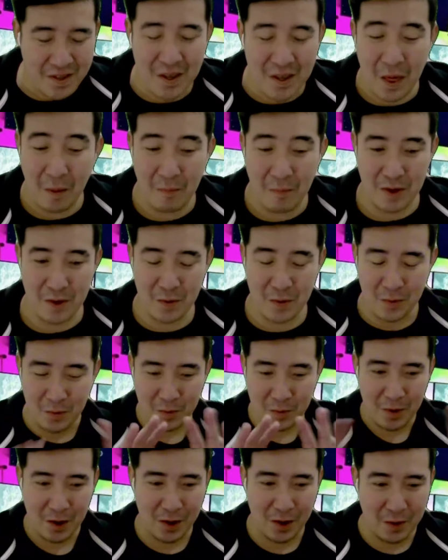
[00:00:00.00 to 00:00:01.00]
Grabe
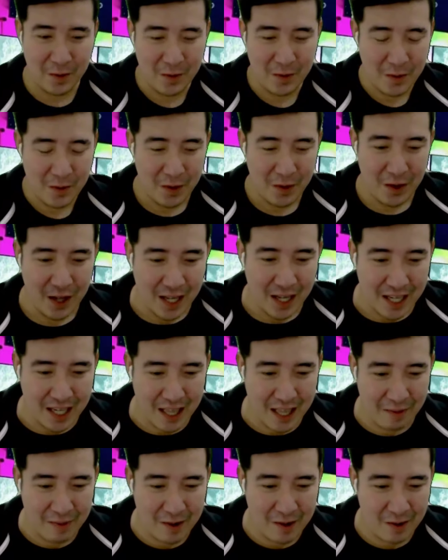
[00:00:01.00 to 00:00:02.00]
yung ano?
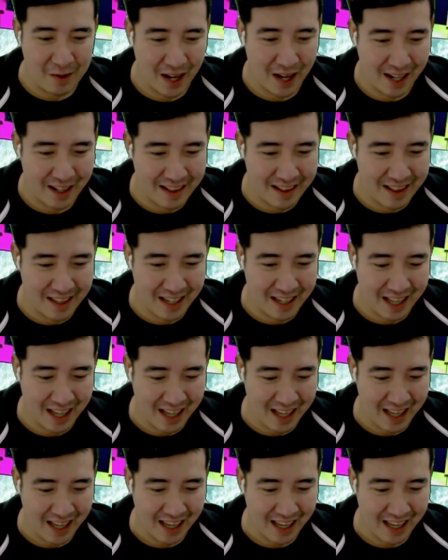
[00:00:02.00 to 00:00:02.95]
Grabe yung lights nila.